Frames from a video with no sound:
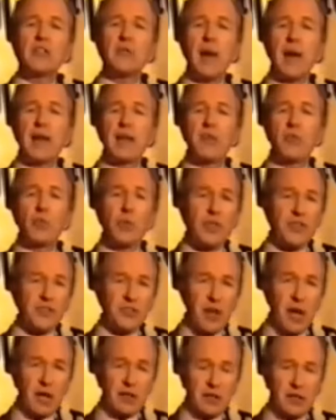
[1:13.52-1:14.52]
Rozmawiamy o
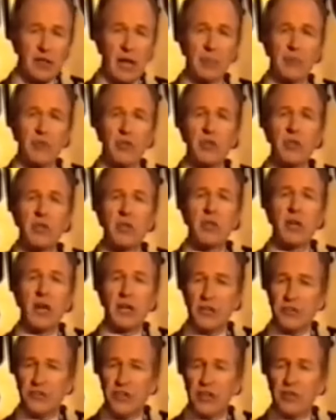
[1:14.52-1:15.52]
tym z doktorem
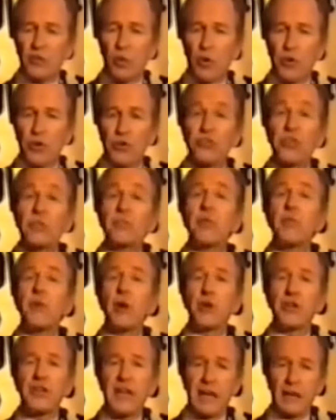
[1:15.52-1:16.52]
Dobsonem w
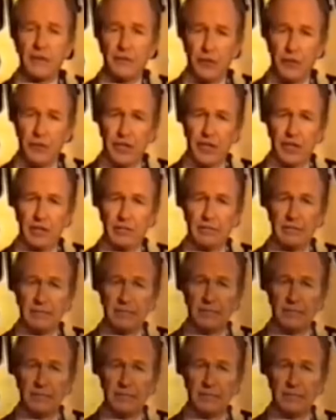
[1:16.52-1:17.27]
biurze organizacji